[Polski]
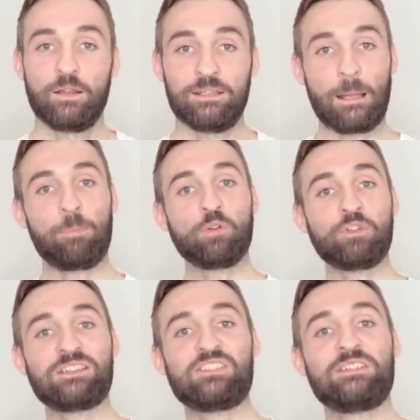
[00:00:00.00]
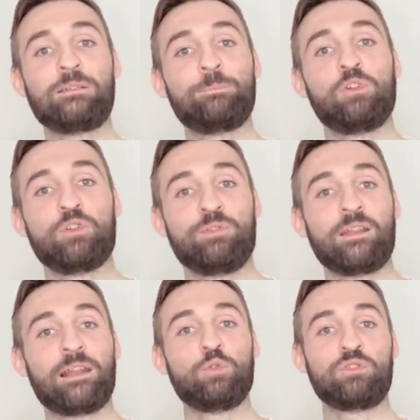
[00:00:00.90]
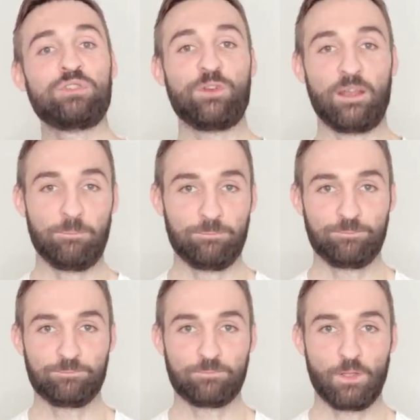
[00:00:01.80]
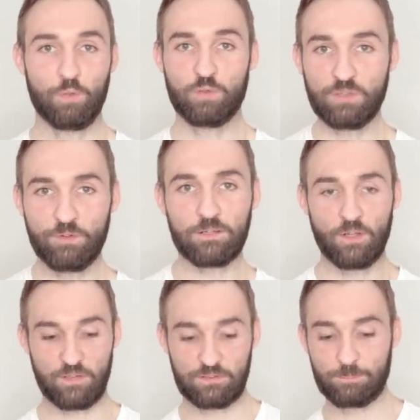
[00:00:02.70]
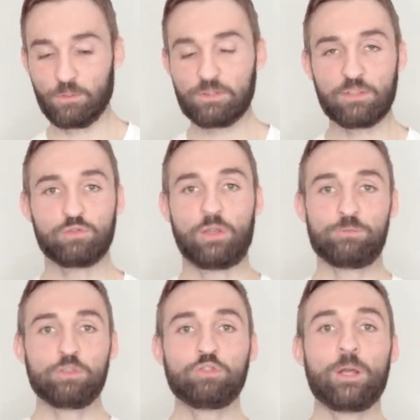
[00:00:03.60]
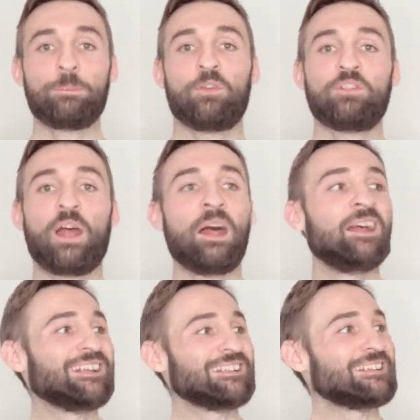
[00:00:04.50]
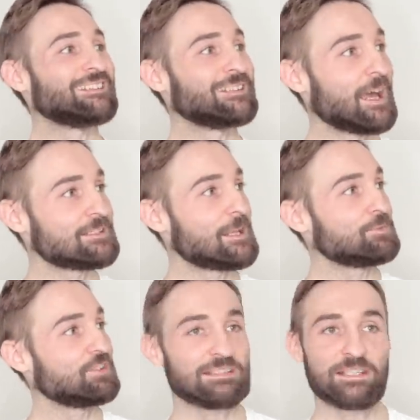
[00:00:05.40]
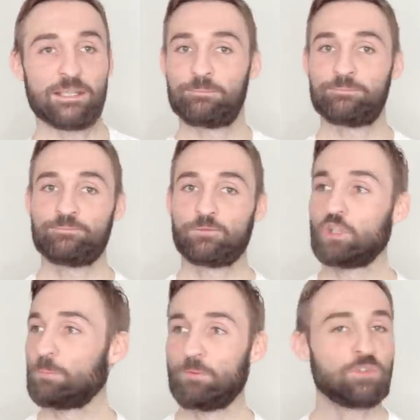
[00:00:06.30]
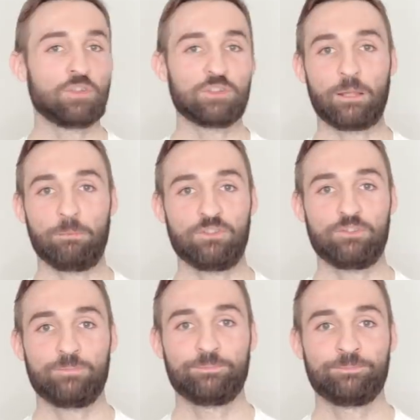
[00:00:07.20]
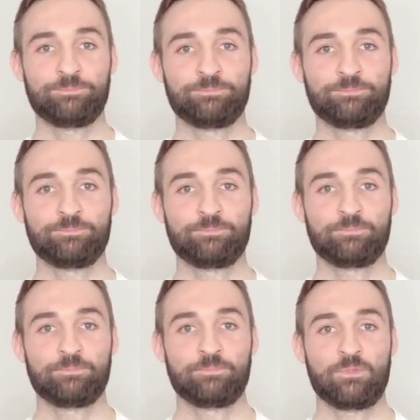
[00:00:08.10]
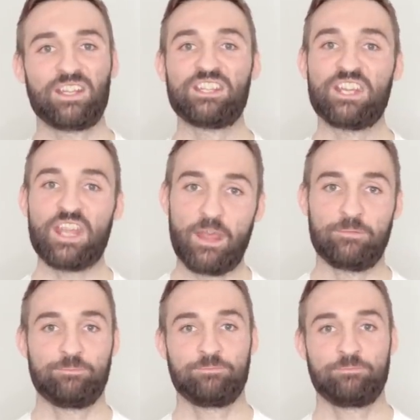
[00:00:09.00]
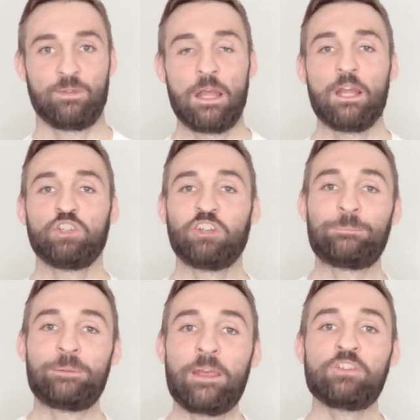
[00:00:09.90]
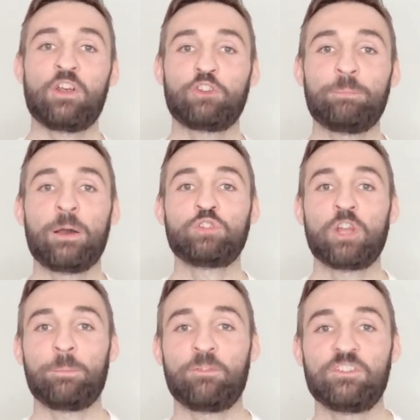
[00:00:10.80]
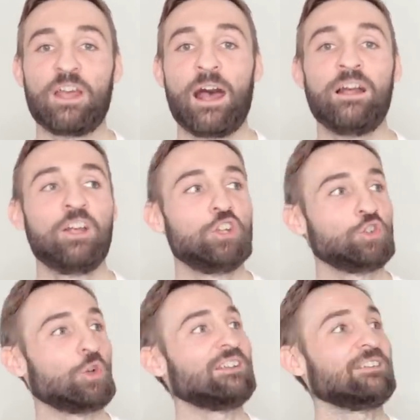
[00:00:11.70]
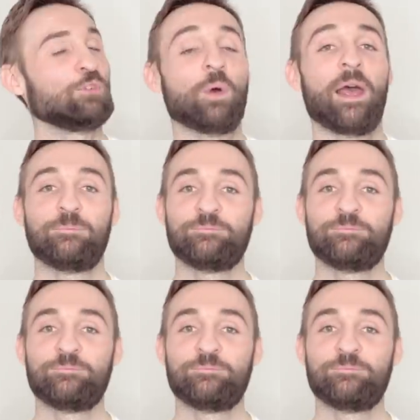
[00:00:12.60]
I ta postać jest symbolizowana Lucyferem. Lucyfer to jest postać, która przyszła i powiedziała: Nie zgadzam się z tym. To nie powinno tak być. Nie. To jest pierwsza osoba, która powiedziała: To jest złe.